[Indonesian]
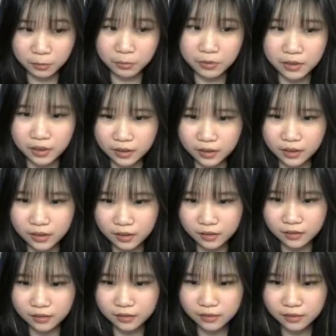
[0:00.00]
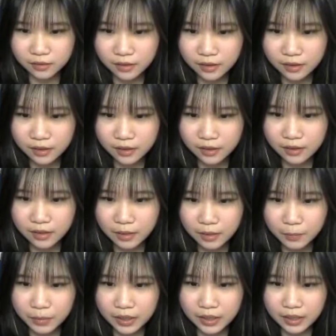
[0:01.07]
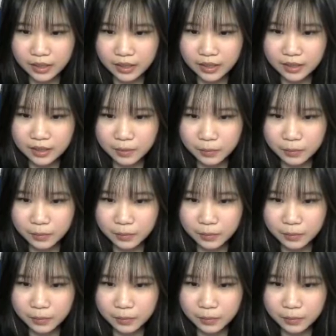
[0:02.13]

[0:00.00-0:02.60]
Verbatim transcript: ya, geng. Dapat ini kan,